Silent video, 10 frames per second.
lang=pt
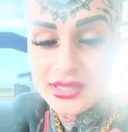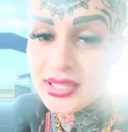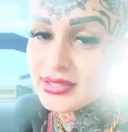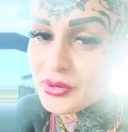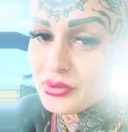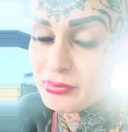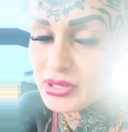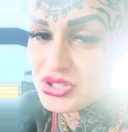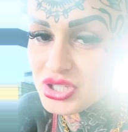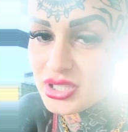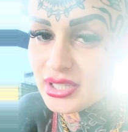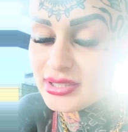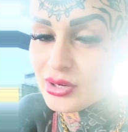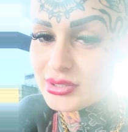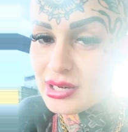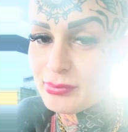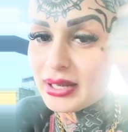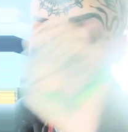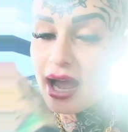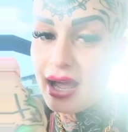Tentaram impedir, tentaram
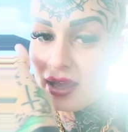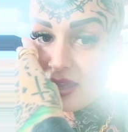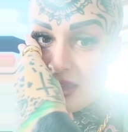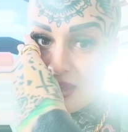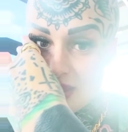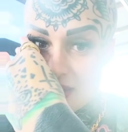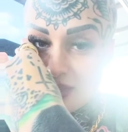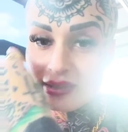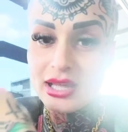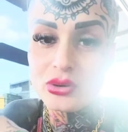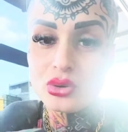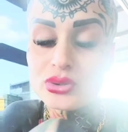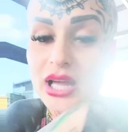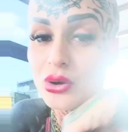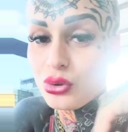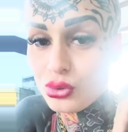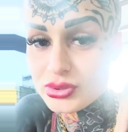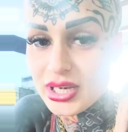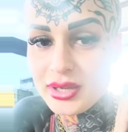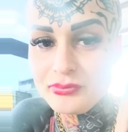atrapalhar, tentaram lutar
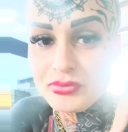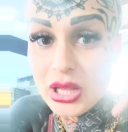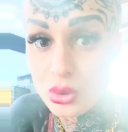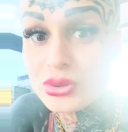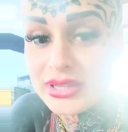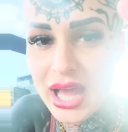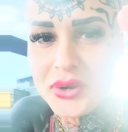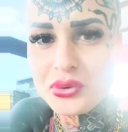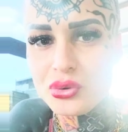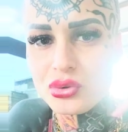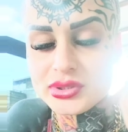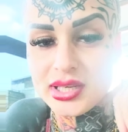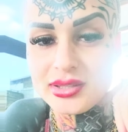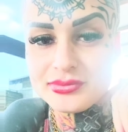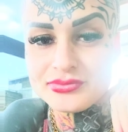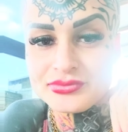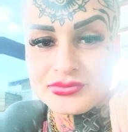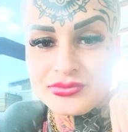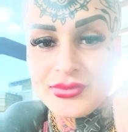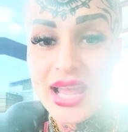contra, lutaram contra,
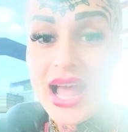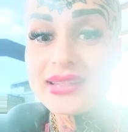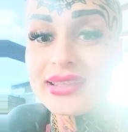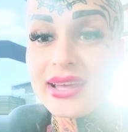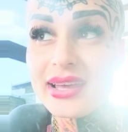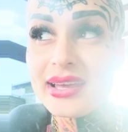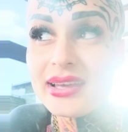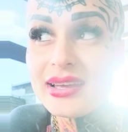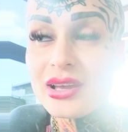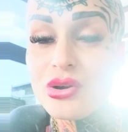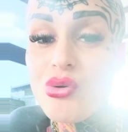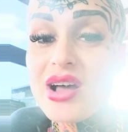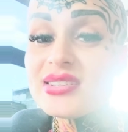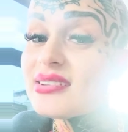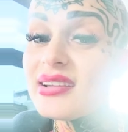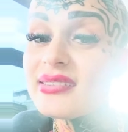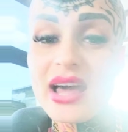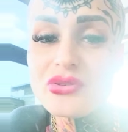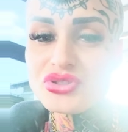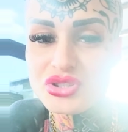até quase
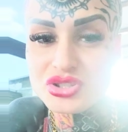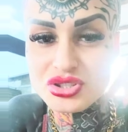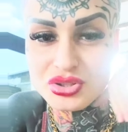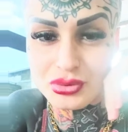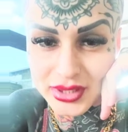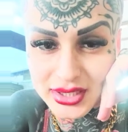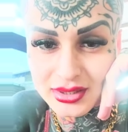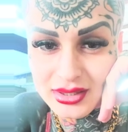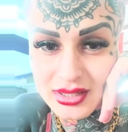tentaram te destruir.